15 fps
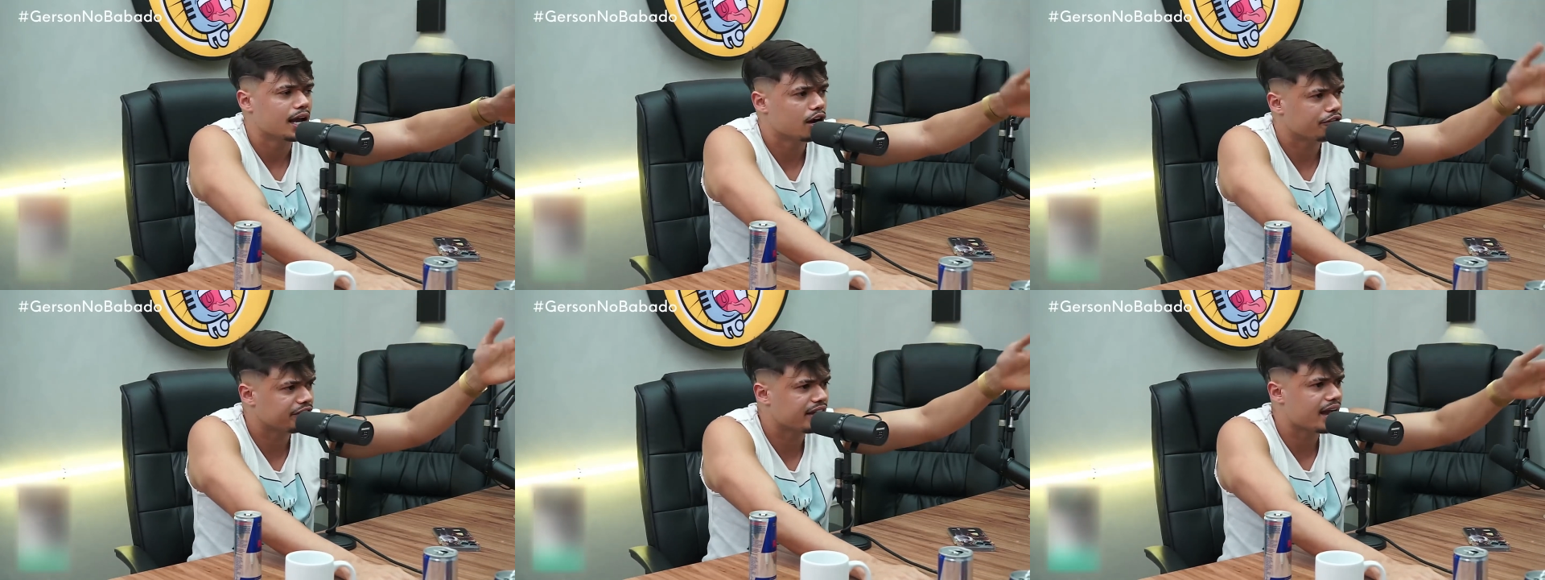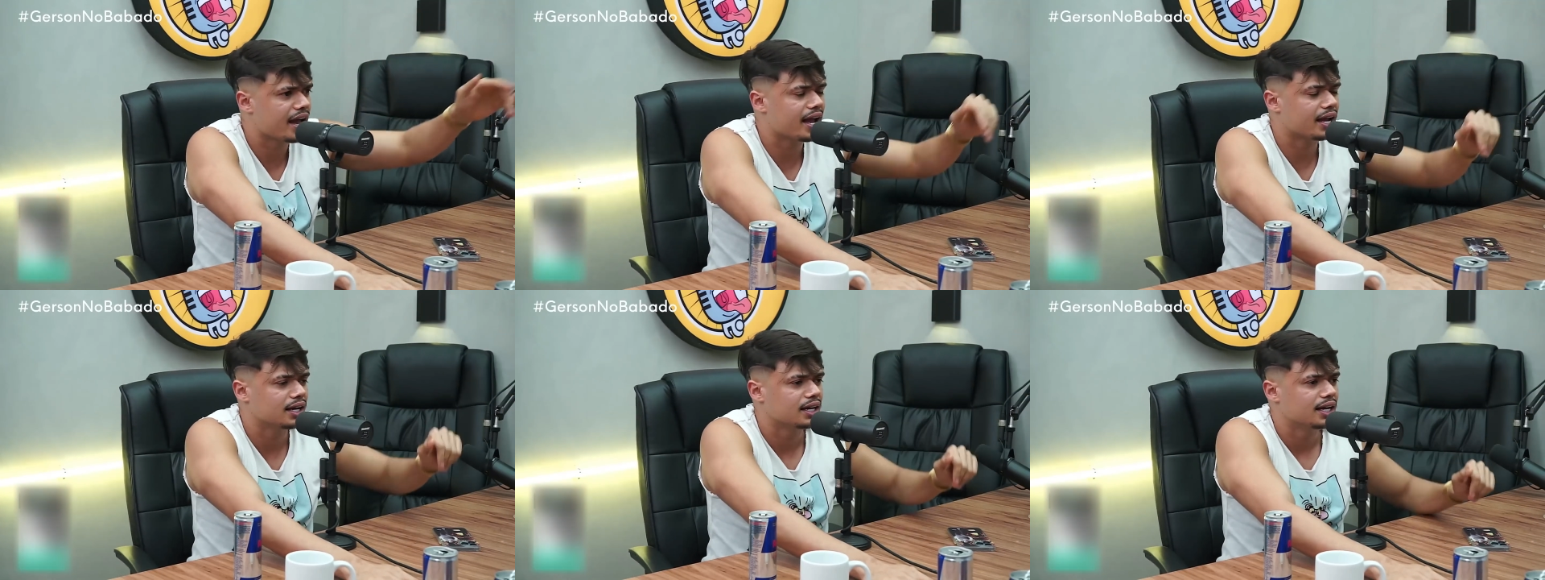Eu falei,
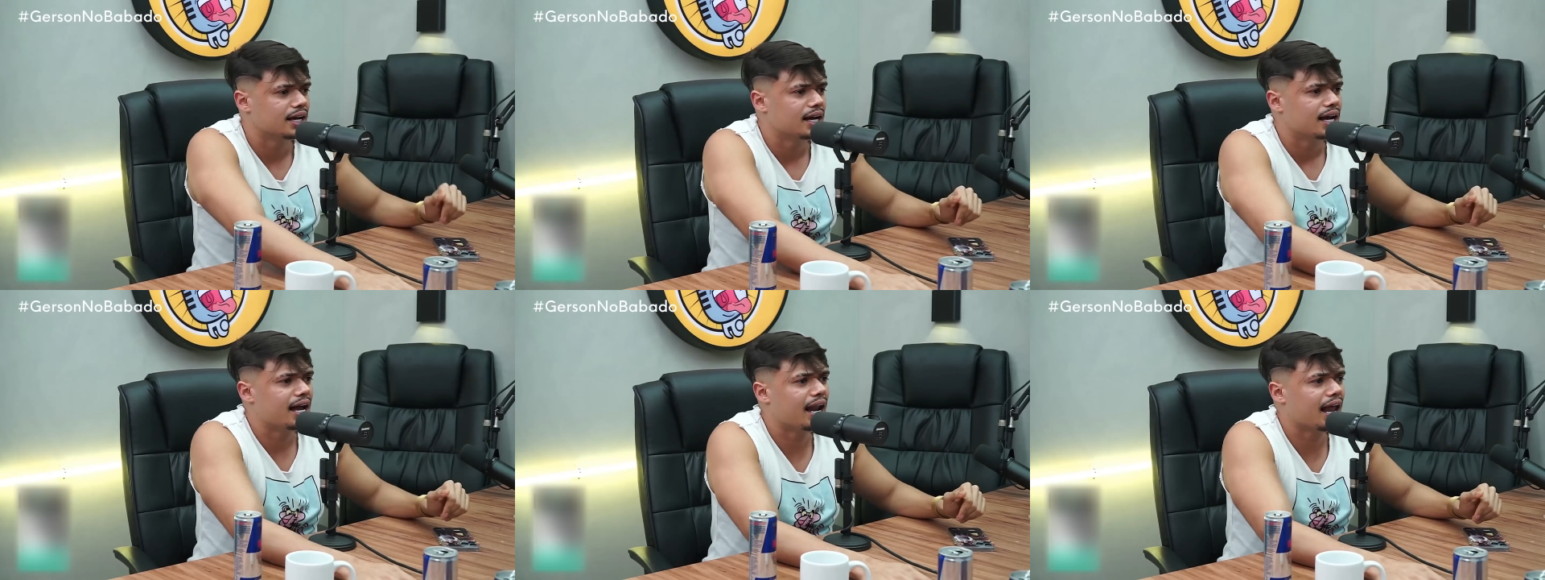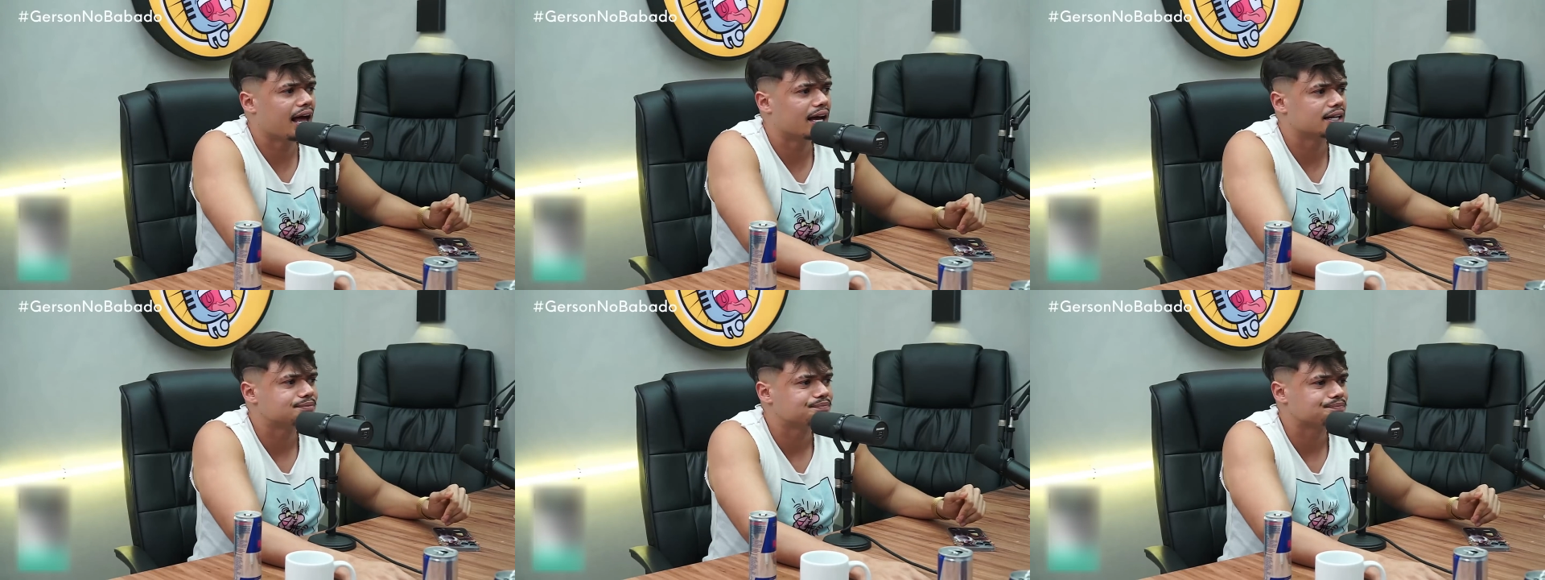é.
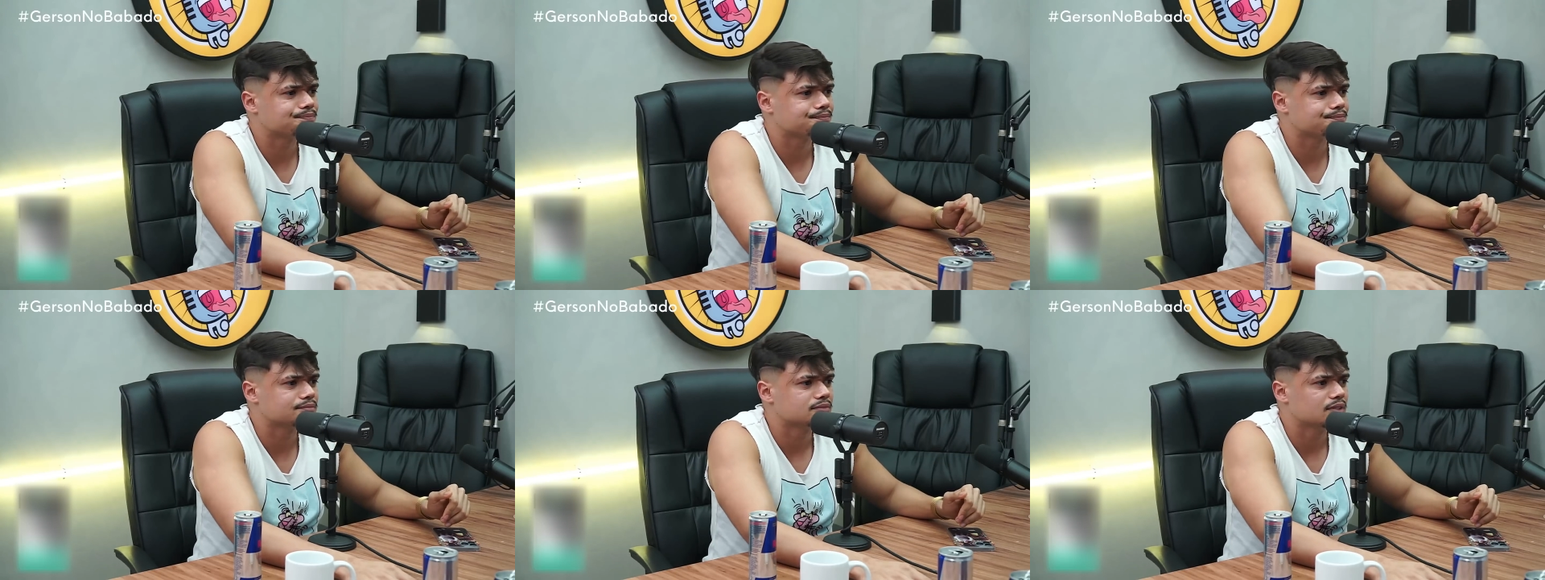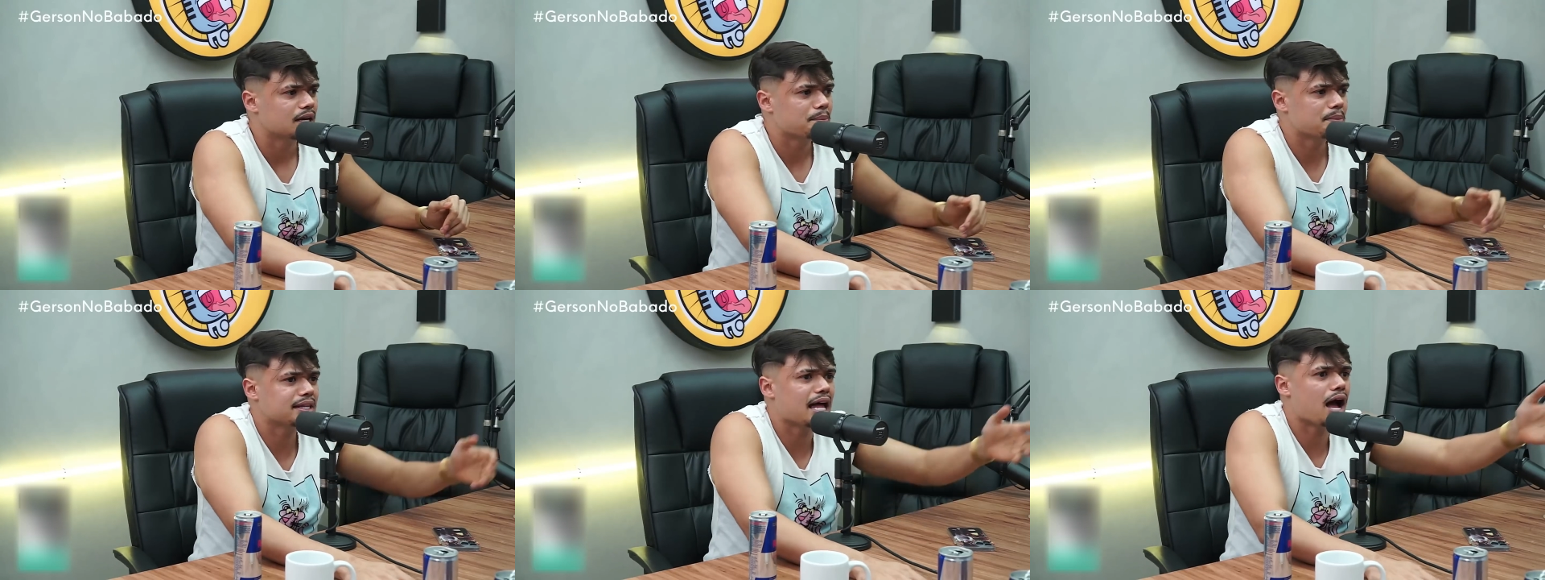Ela, me